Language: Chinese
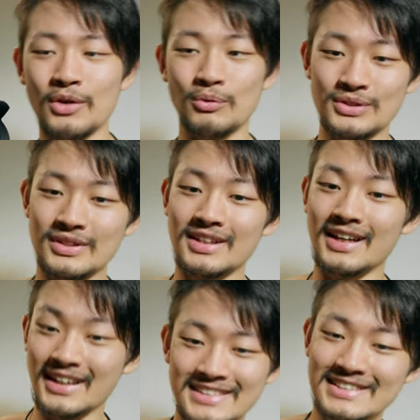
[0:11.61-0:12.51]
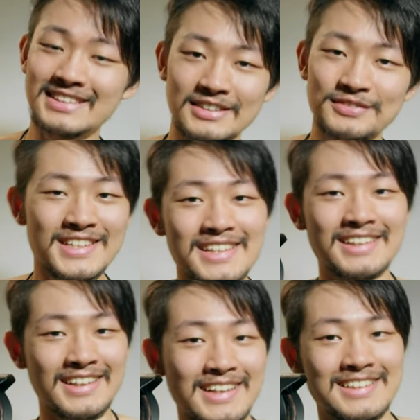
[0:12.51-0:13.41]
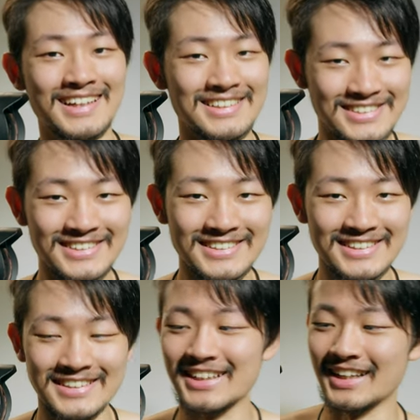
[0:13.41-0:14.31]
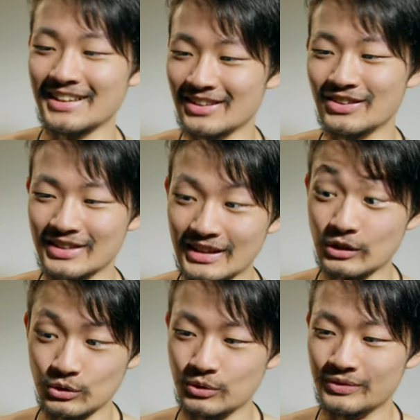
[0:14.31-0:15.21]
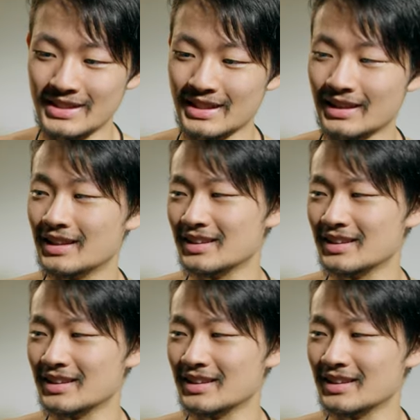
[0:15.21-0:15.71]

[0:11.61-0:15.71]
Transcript: 我觉得很值得分享给大家的摄影器材，然后跟大家做分享啦。